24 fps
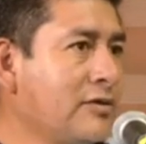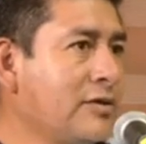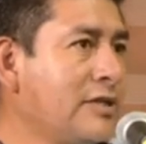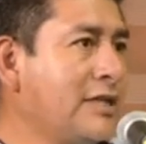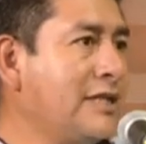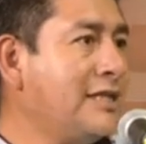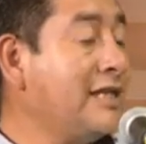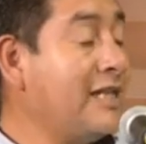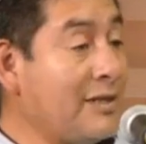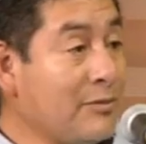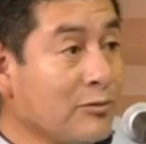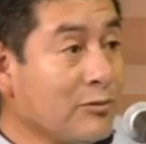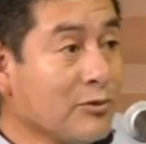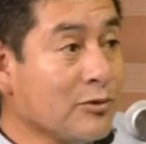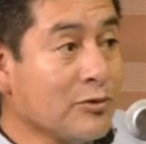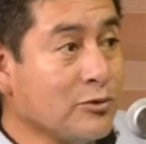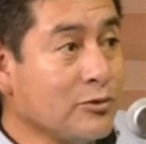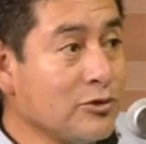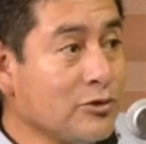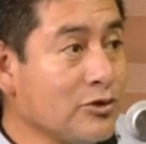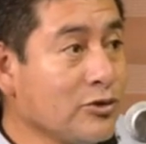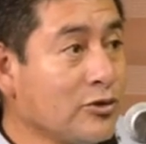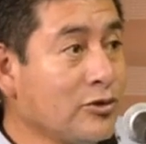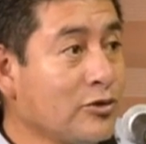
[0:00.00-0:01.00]
donde
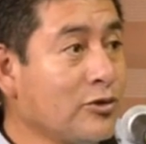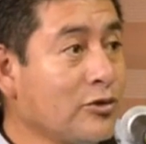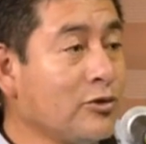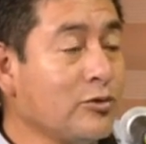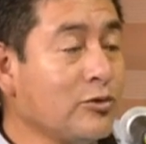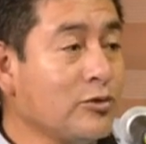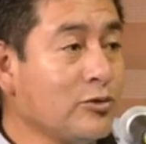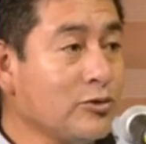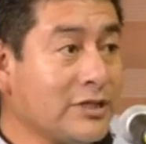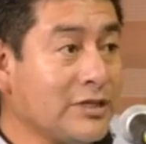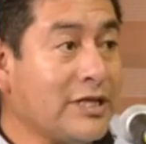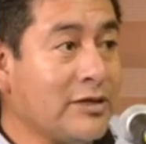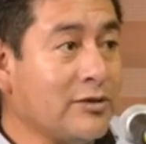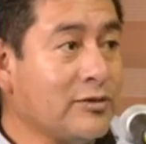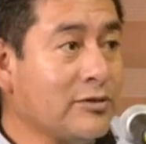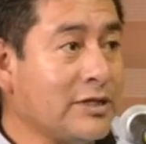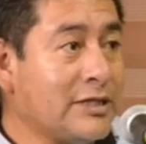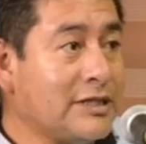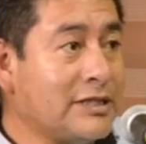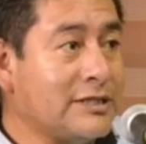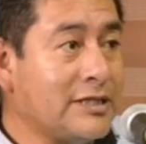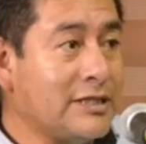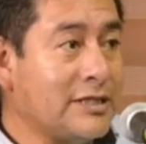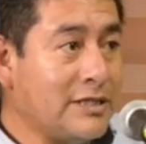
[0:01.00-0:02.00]
tenemos mucho
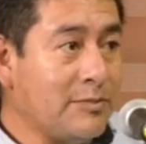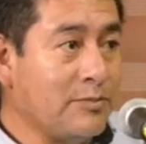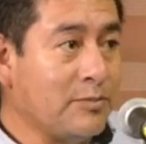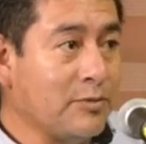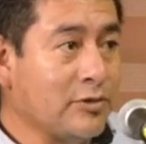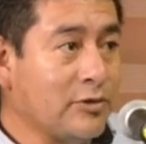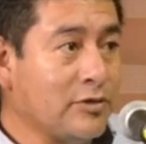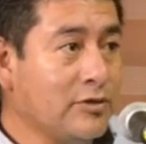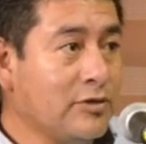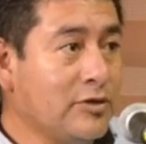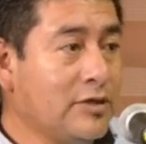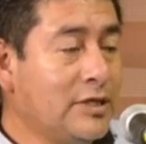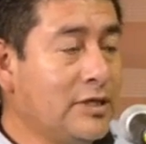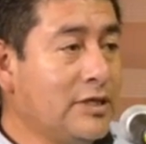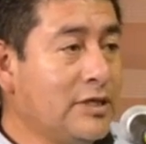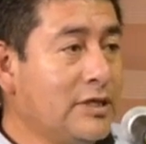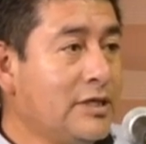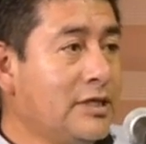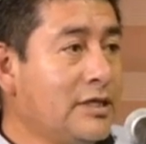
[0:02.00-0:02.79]
gusano de ese tipo, ¿no?